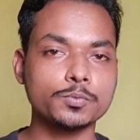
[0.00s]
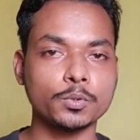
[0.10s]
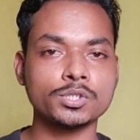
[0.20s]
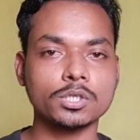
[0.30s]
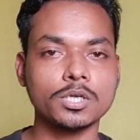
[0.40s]

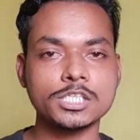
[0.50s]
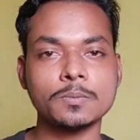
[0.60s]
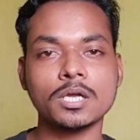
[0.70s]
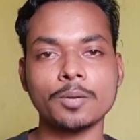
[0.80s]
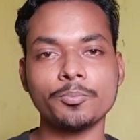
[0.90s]

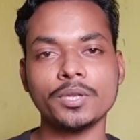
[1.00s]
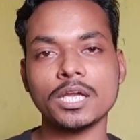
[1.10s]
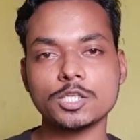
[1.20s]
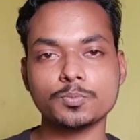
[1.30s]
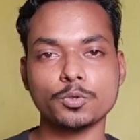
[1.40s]
किसी भी कंपनी
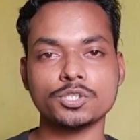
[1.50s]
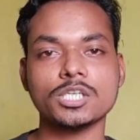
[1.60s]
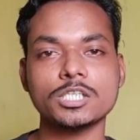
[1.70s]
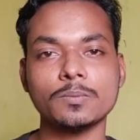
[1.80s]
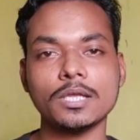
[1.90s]
का
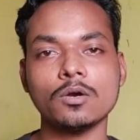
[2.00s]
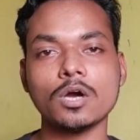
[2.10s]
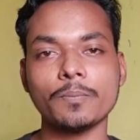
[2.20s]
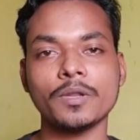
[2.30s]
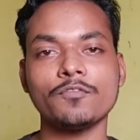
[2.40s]
स्पॉन्सरशिप लिए हो
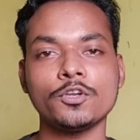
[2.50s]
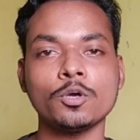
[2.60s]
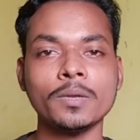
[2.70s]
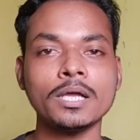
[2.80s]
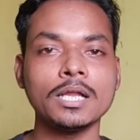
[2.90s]
अपने
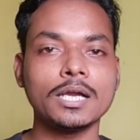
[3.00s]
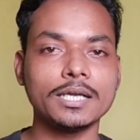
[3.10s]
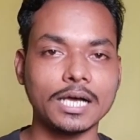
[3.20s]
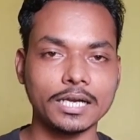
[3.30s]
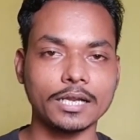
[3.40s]
वीडियो में
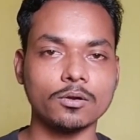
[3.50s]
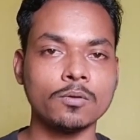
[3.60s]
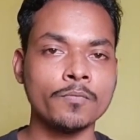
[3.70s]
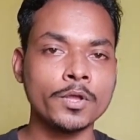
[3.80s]
डाल रहे हो